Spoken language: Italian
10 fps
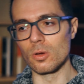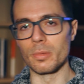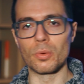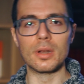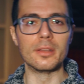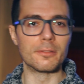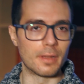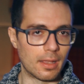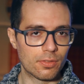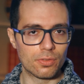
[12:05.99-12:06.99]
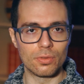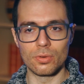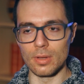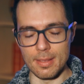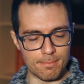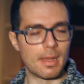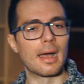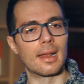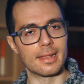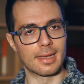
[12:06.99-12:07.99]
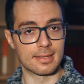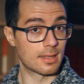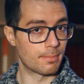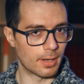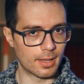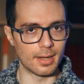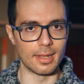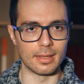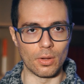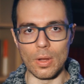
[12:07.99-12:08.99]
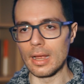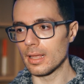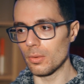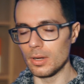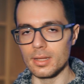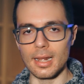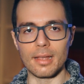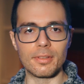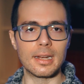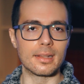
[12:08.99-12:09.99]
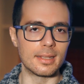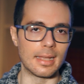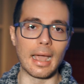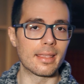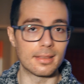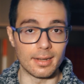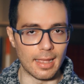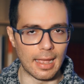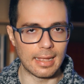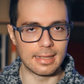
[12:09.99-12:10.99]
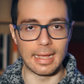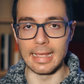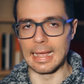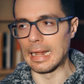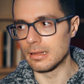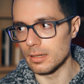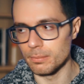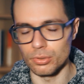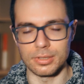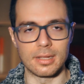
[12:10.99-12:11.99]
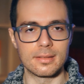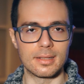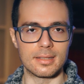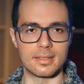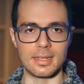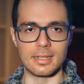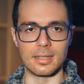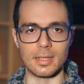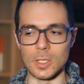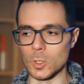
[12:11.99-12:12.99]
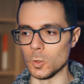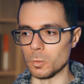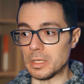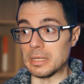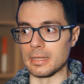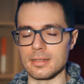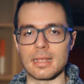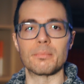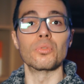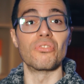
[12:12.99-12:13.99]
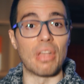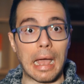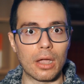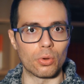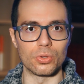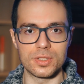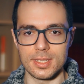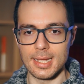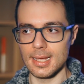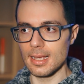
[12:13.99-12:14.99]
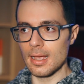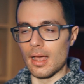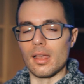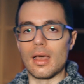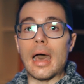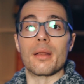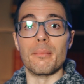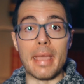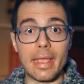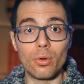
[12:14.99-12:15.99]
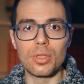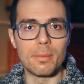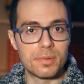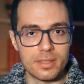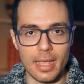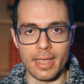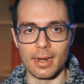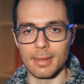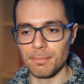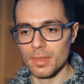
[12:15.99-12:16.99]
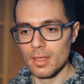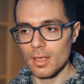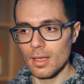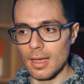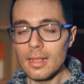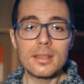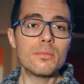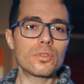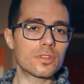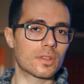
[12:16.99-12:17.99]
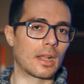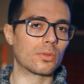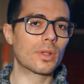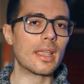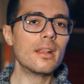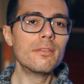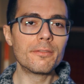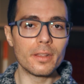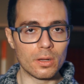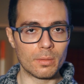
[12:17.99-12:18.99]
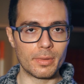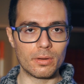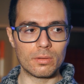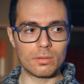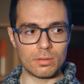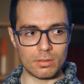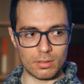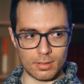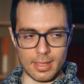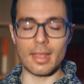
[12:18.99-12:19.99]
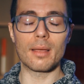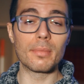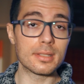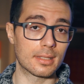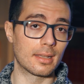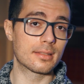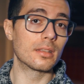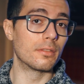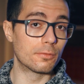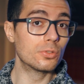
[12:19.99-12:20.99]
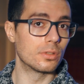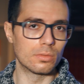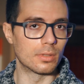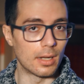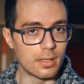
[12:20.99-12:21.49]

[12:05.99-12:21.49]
come quelli di Festo e Malia, sempre a Creta, o anche quelli della villa di Aia Triada e altri importanti siti come ad esempio Zacros, eh, Armenoi e Pseira, ha dimostrato che il fenomeno era abbastanza diffuso in tutta